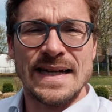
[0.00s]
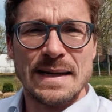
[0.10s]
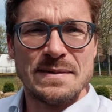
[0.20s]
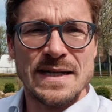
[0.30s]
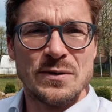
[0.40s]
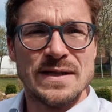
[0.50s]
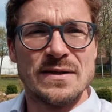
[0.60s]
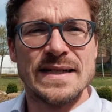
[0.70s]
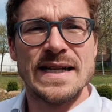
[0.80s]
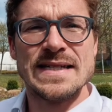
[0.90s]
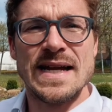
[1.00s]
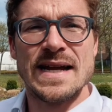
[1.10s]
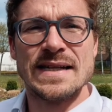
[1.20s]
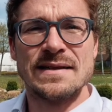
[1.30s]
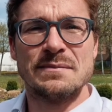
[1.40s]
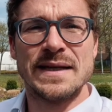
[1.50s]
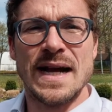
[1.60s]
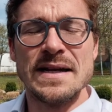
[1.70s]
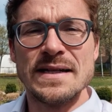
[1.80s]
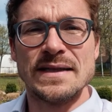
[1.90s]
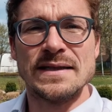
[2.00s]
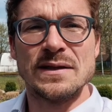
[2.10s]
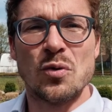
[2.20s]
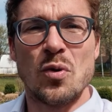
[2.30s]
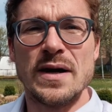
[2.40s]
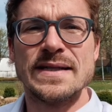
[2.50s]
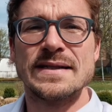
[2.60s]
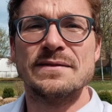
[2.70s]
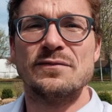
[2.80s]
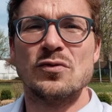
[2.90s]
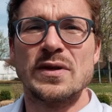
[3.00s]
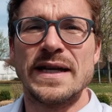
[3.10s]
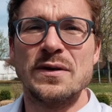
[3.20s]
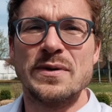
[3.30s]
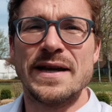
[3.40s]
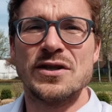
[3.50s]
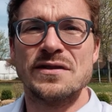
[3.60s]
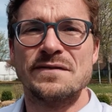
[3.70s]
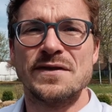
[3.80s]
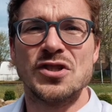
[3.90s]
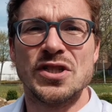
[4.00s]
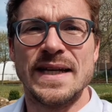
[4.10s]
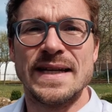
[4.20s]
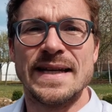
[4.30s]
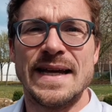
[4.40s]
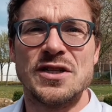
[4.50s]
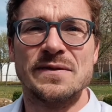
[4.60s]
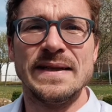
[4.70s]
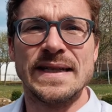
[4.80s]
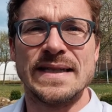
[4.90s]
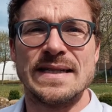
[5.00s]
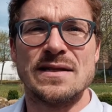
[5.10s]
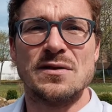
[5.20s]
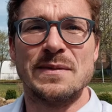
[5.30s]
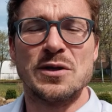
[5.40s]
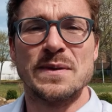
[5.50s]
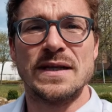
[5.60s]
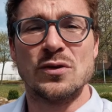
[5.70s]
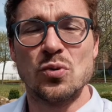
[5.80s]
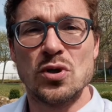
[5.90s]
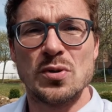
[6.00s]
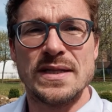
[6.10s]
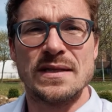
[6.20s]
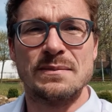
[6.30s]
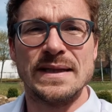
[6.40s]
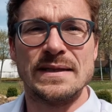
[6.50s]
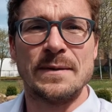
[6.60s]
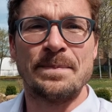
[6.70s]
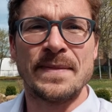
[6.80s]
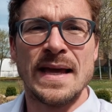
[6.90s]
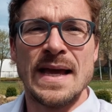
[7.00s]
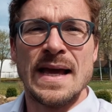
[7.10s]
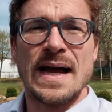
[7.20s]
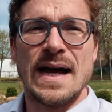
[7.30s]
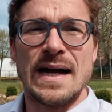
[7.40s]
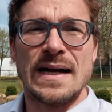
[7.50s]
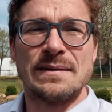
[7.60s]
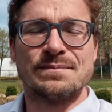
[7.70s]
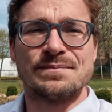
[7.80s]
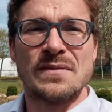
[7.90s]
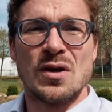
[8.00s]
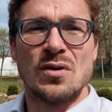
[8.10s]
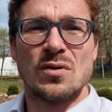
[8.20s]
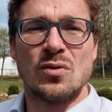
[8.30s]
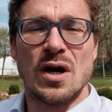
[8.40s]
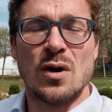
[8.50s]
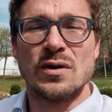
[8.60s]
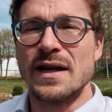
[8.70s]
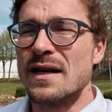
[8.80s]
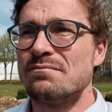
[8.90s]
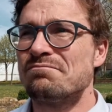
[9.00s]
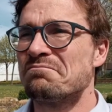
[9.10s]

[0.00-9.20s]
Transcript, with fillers: Dann gibt es natürlich noch eine ganze An Menge andere Orte, wo Geocache-Verstecke eher schwierig sind, zum Beispiel Naturschutzgebiete ähm, oder auch ja